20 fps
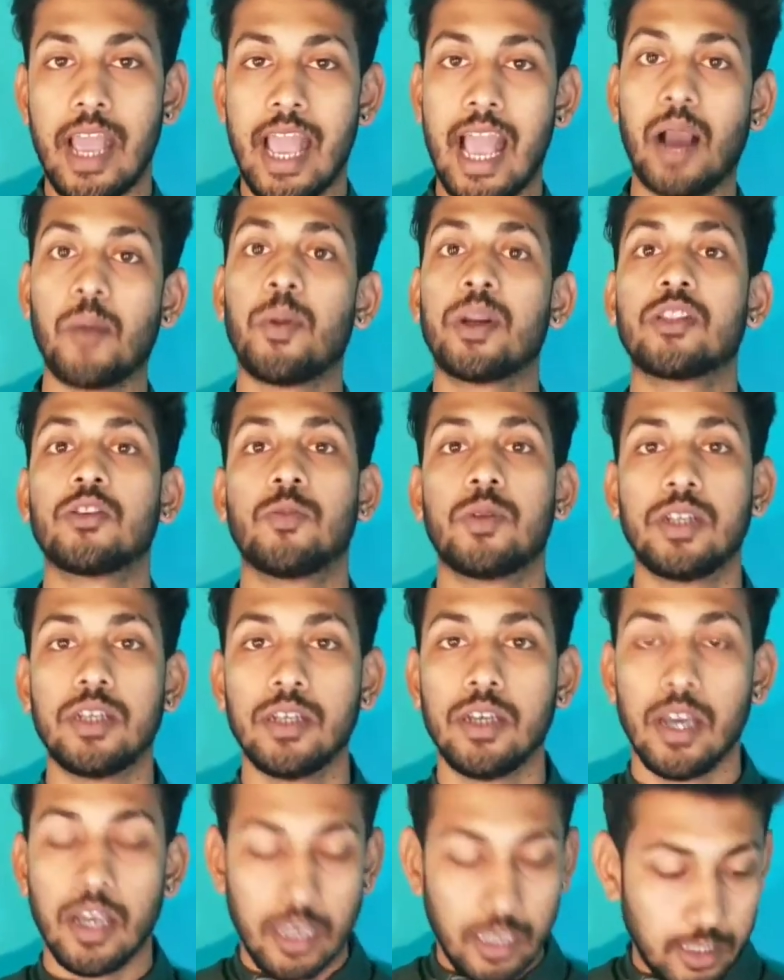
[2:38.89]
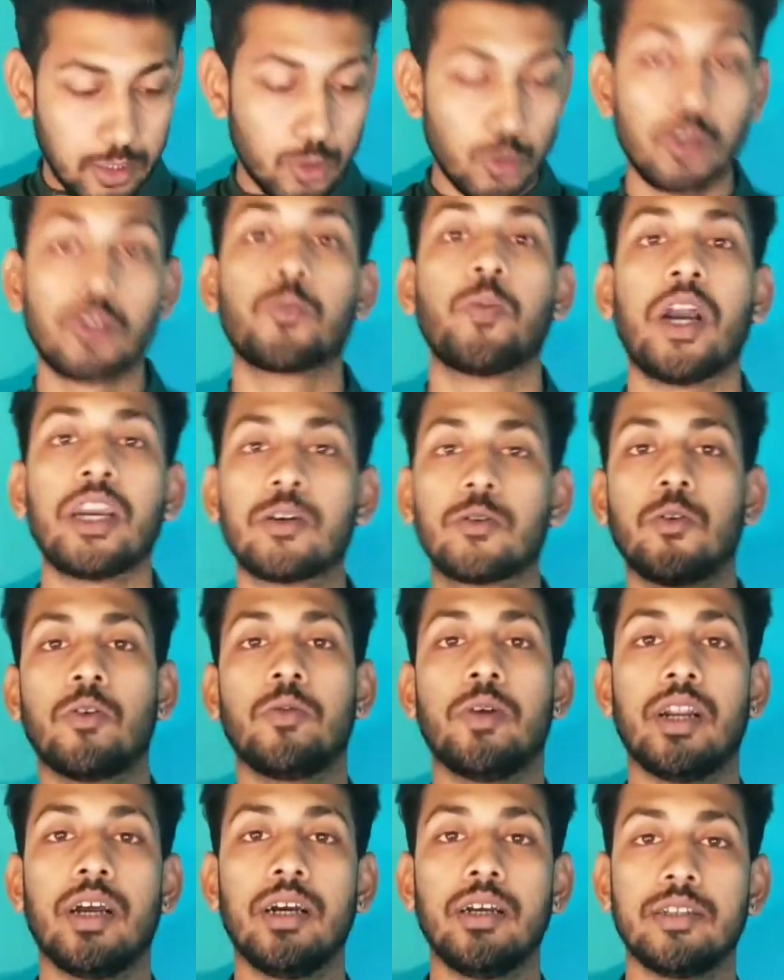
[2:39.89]
একবারে তোমাদের ইনস্টিটিউট পাইক
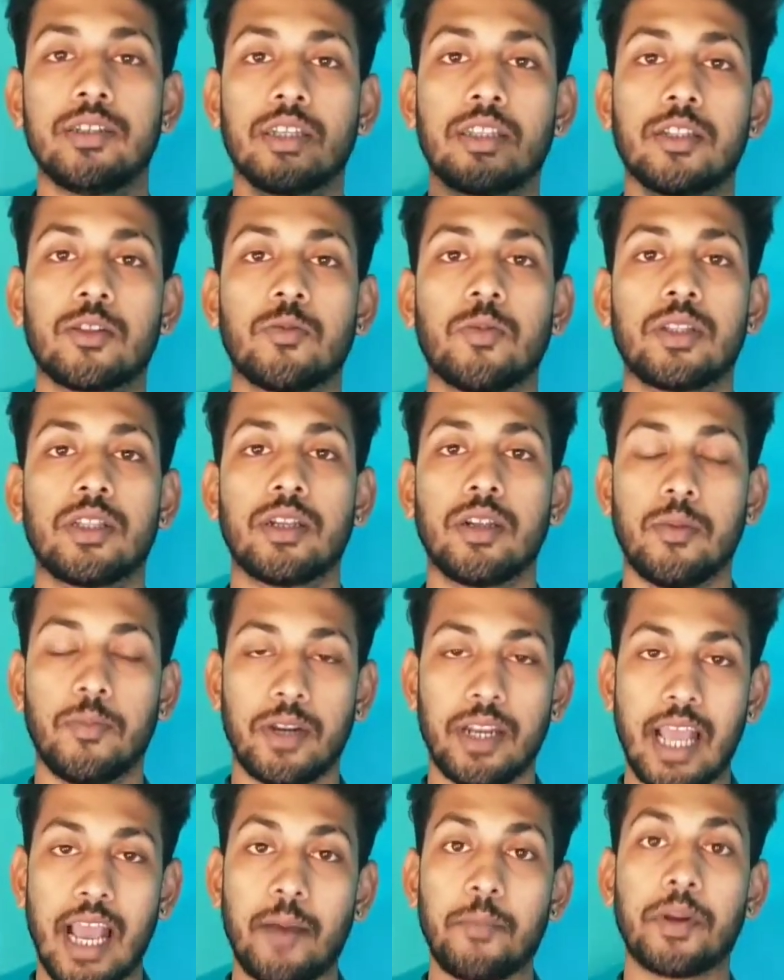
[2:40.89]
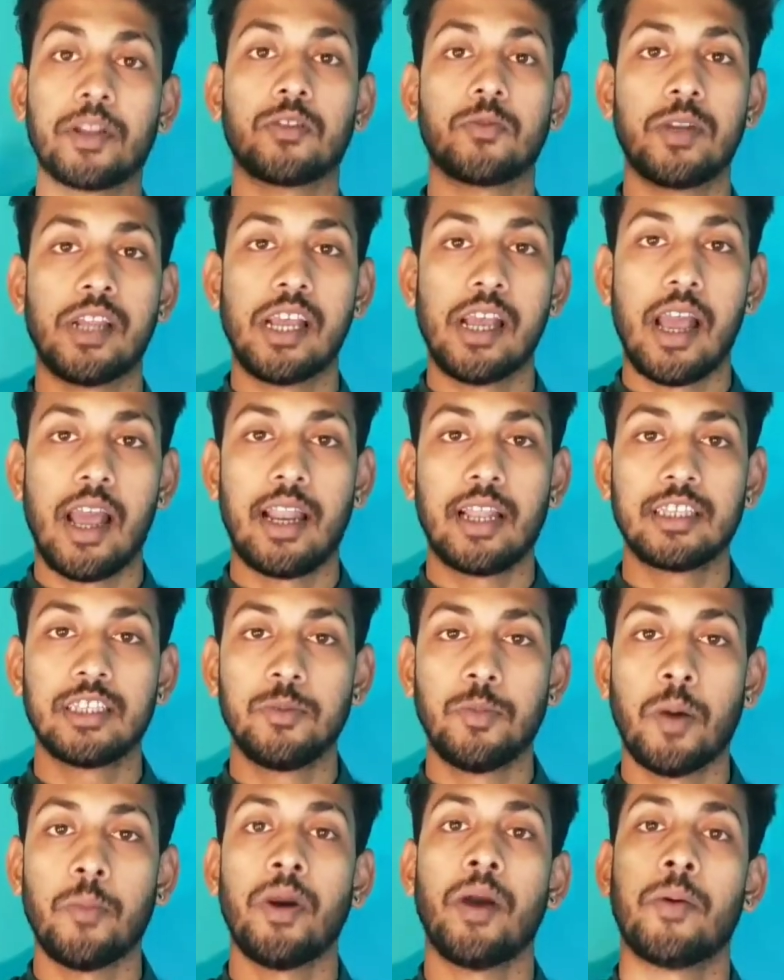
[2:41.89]
করবে না যাতে তোমাদের মানে একবারে তোমরা এনার্জি
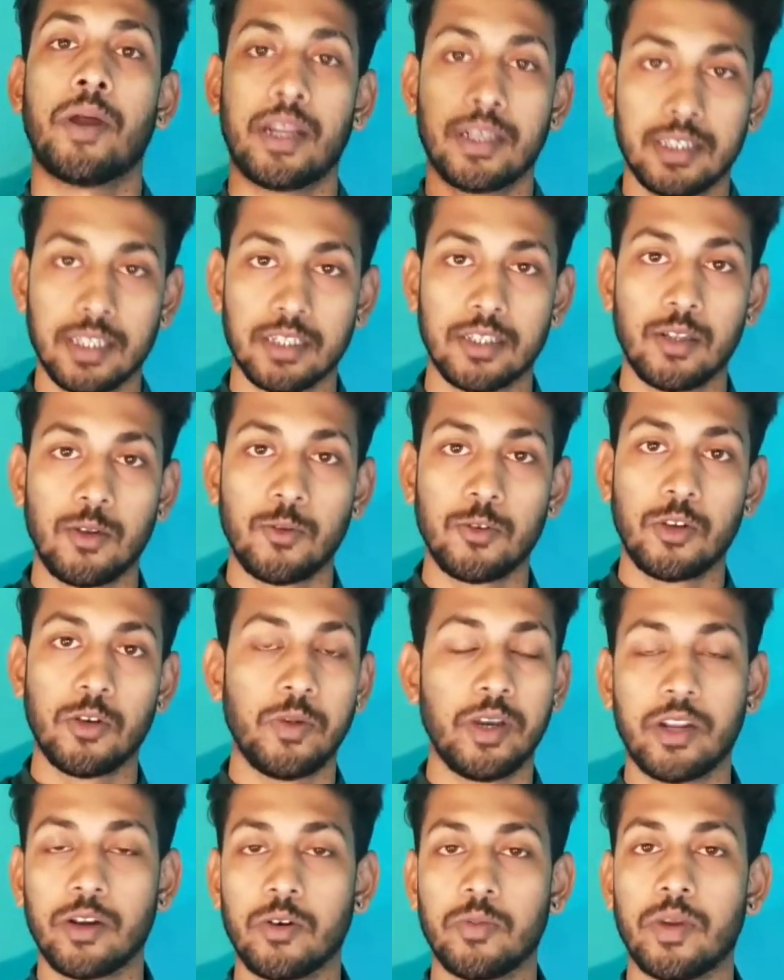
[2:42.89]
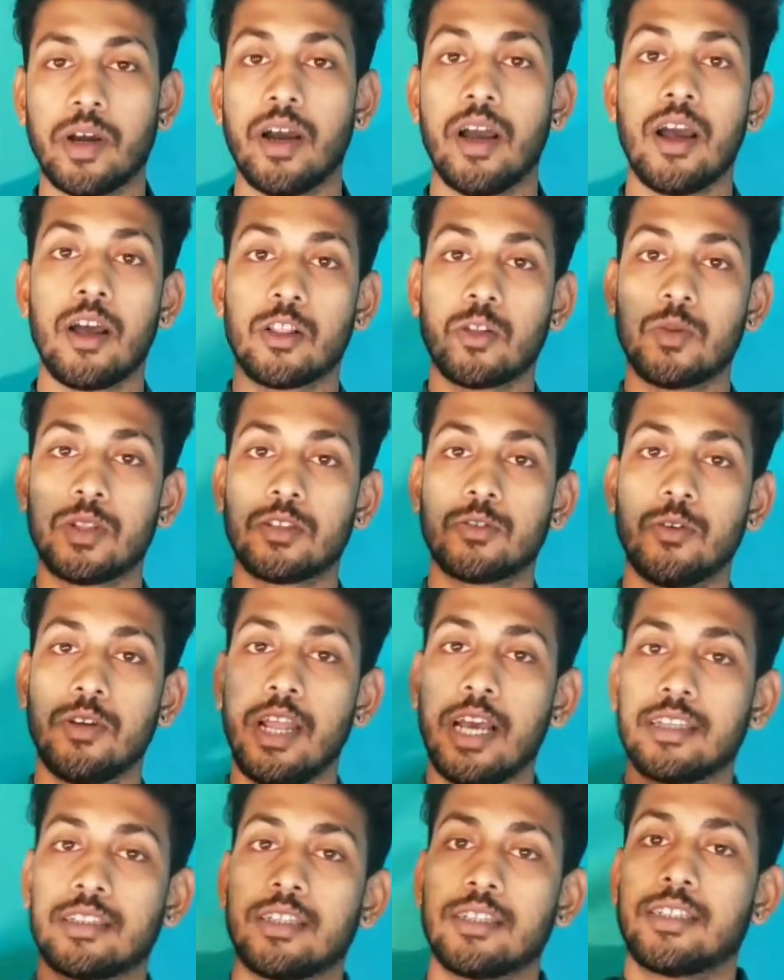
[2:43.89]
পাবে আবার আস্তে আস্তে লুজ হবে এরকম না তোমাদের শরীরে
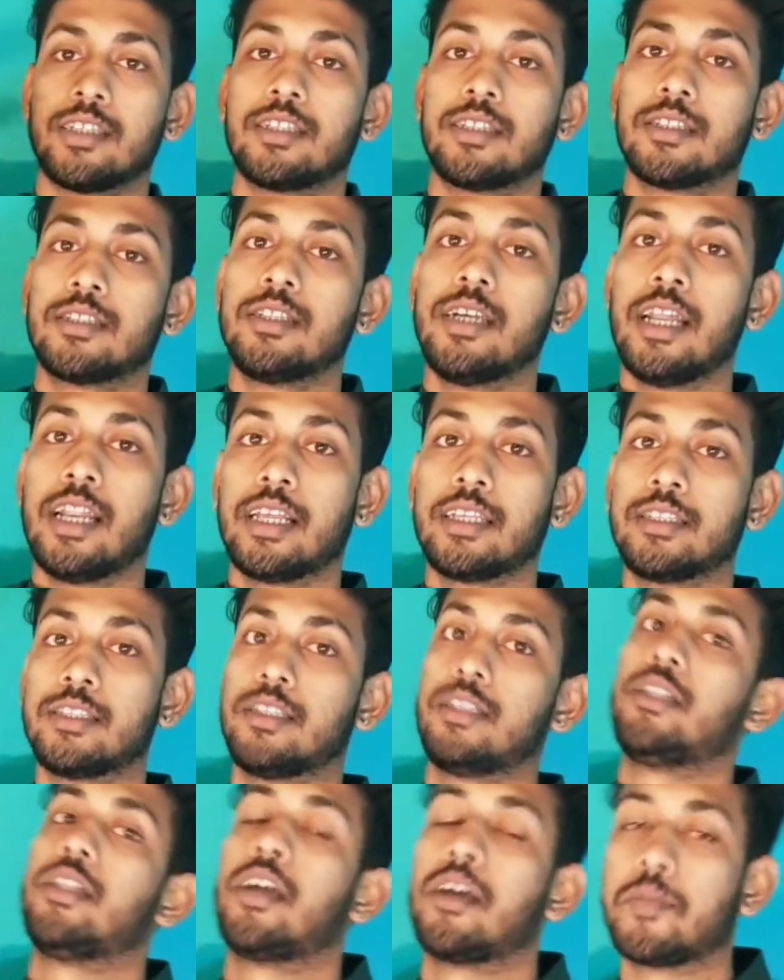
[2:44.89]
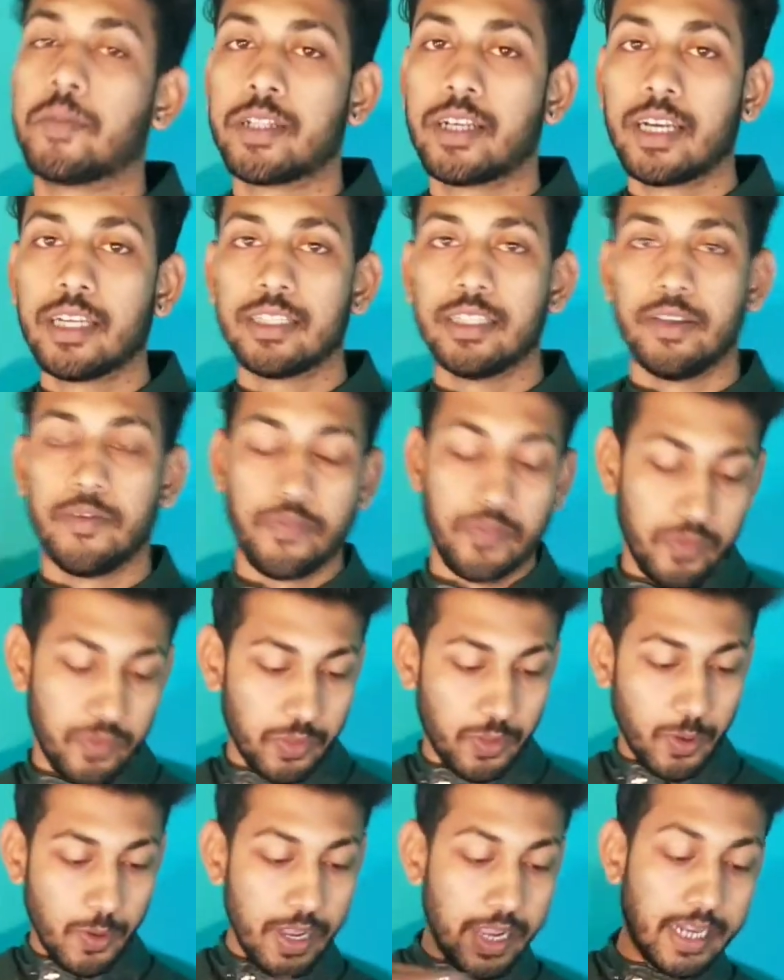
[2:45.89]
আস্তে আস্তে আস্তে আস্তে এনার্জি দিতে থাকবে ঠিক আছে
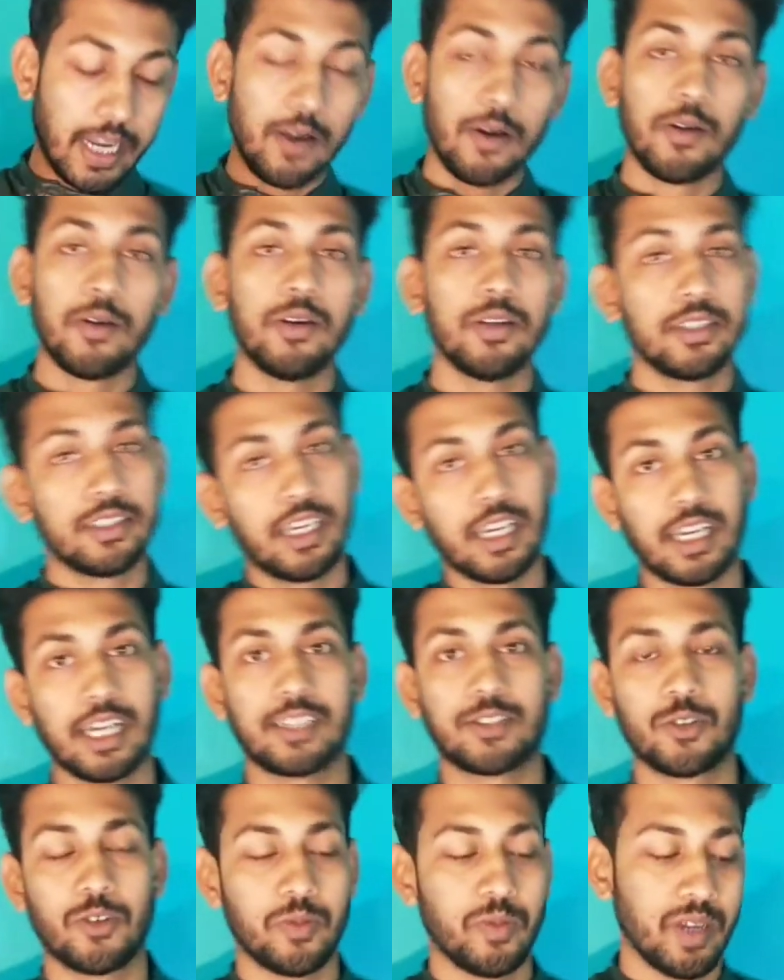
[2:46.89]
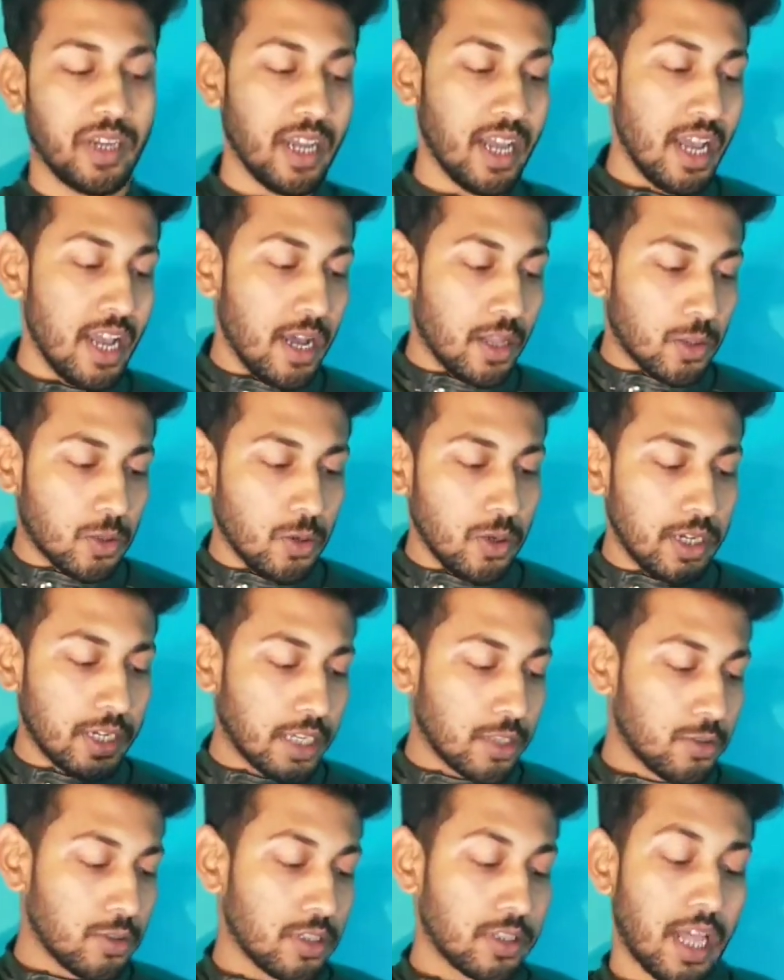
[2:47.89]
তো এটা হলো সেই কাজ করবে তো এটা
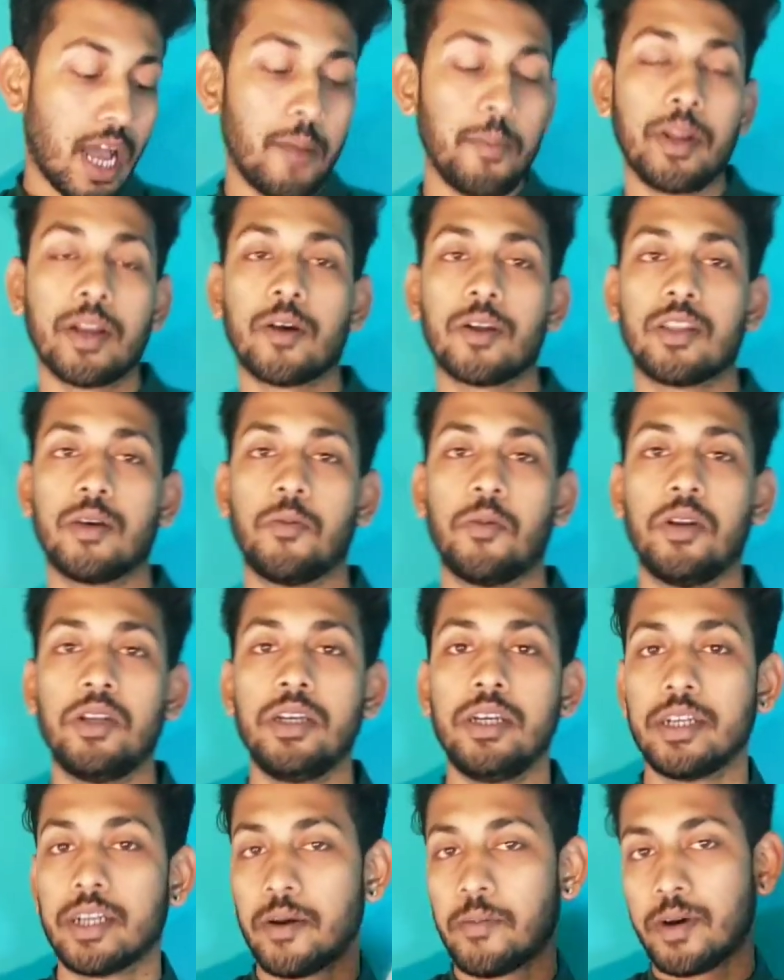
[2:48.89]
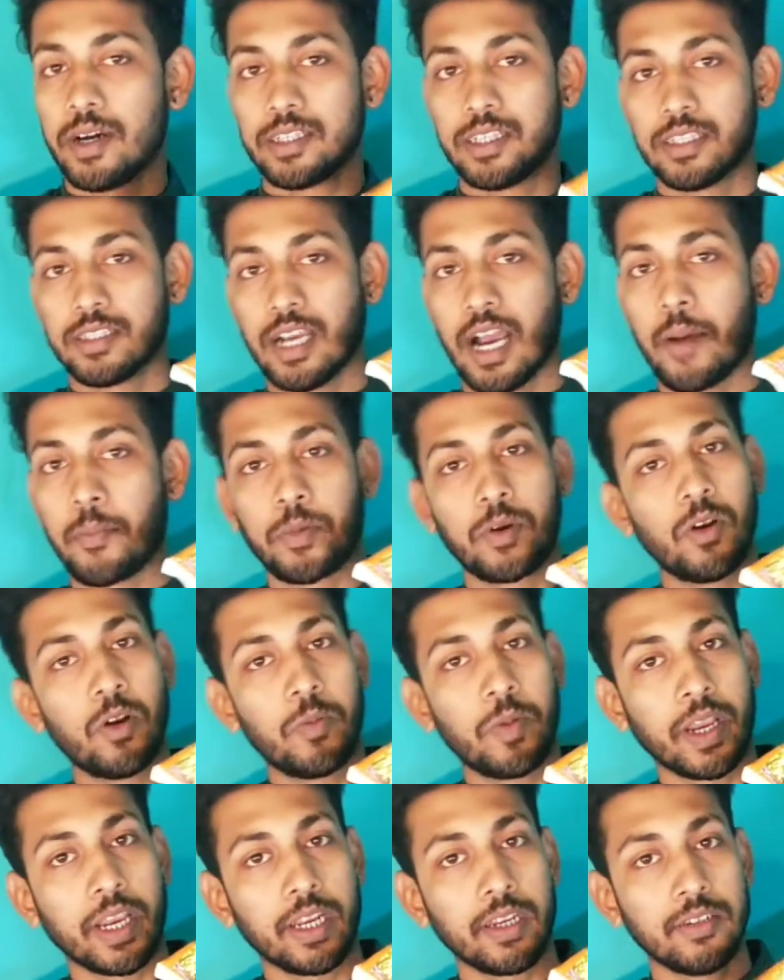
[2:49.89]
যদি দামের কথা বলি এটা আমার কাছে আছে হাফ কিলোর
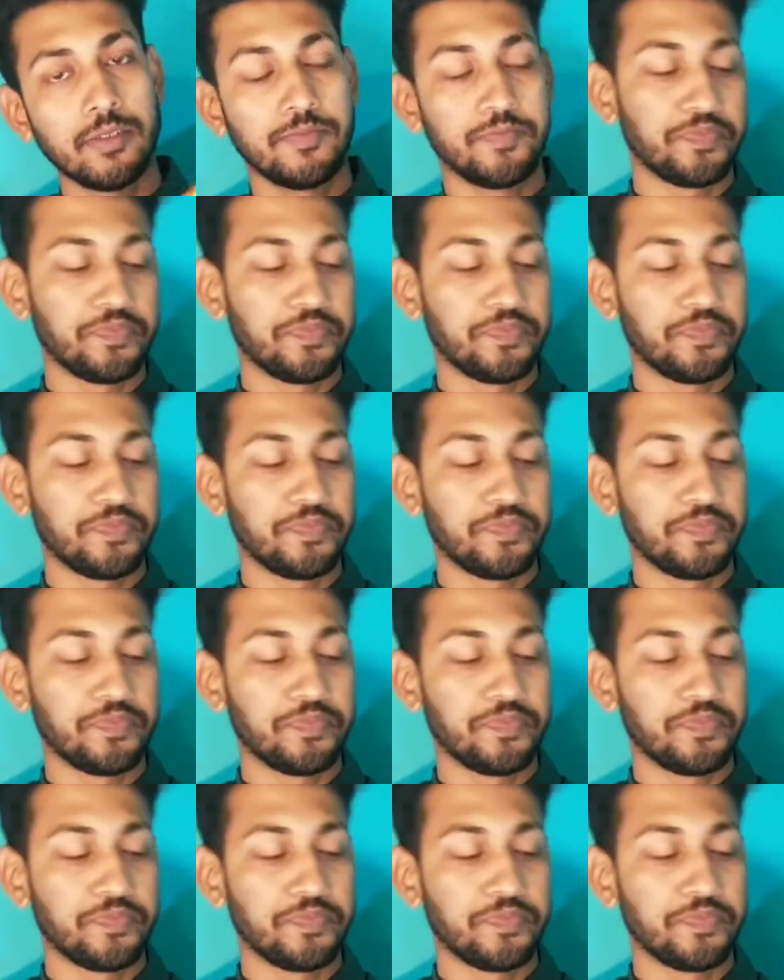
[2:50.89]
প্যাকেট